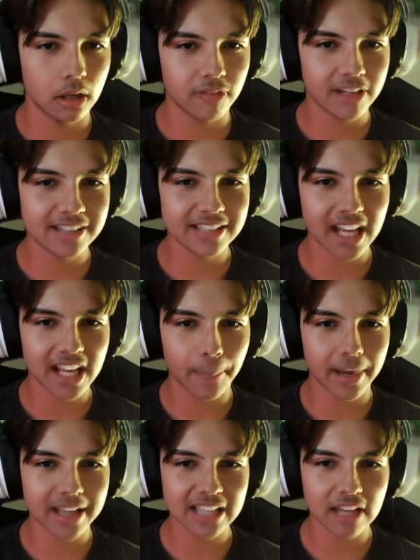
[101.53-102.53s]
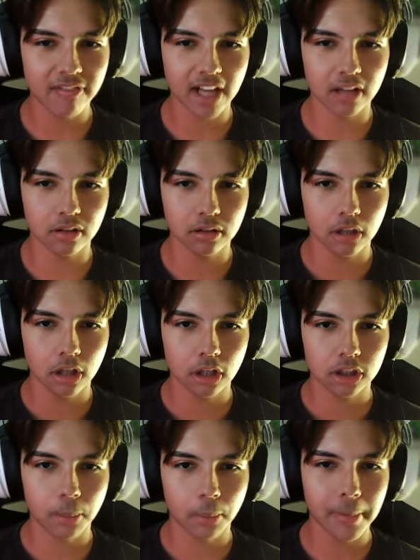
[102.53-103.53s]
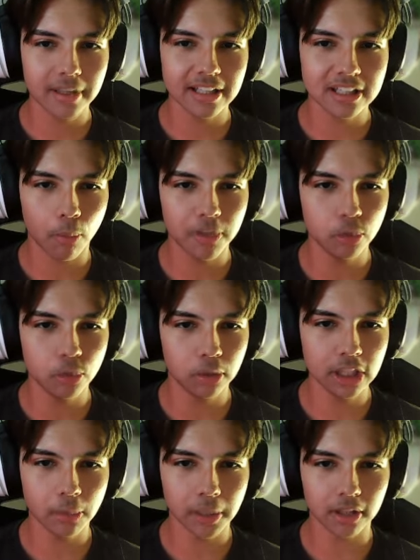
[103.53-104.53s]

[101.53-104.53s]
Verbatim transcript: Vai, Egg aparece aí, velho. Dá pra mim deixar o vídeo bonito, mano.